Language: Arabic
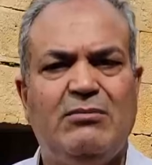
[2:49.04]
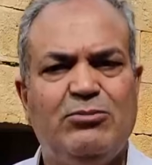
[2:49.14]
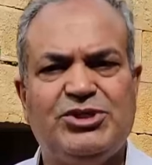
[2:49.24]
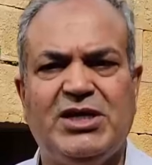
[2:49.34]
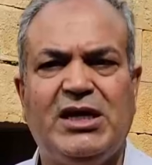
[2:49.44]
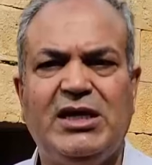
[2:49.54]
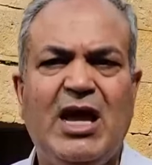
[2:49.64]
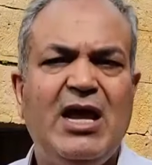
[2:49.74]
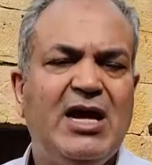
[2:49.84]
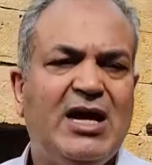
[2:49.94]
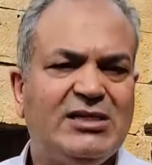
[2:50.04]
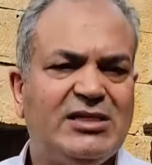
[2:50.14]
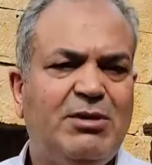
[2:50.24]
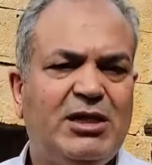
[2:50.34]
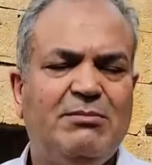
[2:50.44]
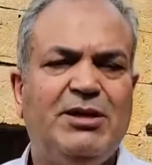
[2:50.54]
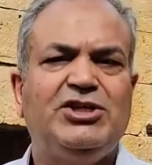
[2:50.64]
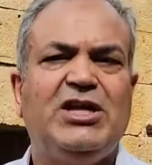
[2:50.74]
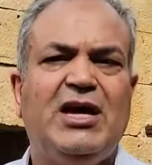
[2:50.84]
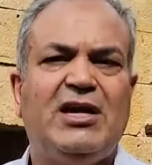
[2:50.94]
موسيقيه خاصه بعدما
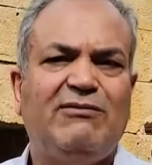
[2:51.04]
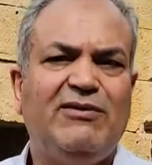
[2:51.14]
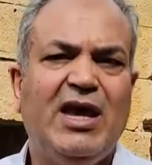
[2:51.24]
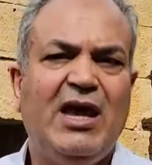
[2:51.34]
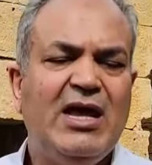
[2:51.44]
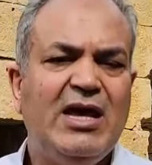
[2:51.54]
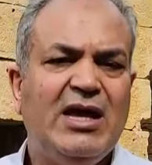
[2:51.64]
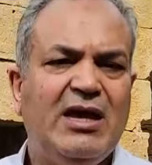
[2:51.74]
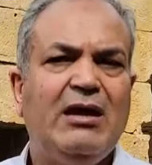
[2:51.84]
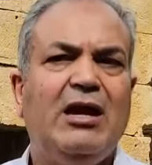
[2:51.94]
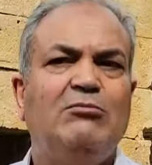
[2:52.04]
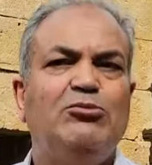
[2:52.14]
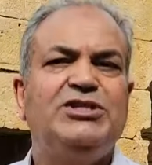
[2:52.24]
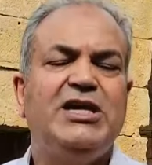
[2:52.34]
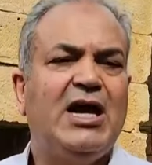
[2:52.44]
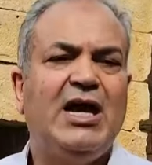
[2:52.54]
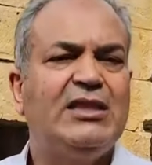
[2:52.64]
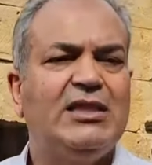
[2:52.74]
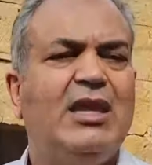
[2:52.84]
اشتهرت فيها آه، الموسيقى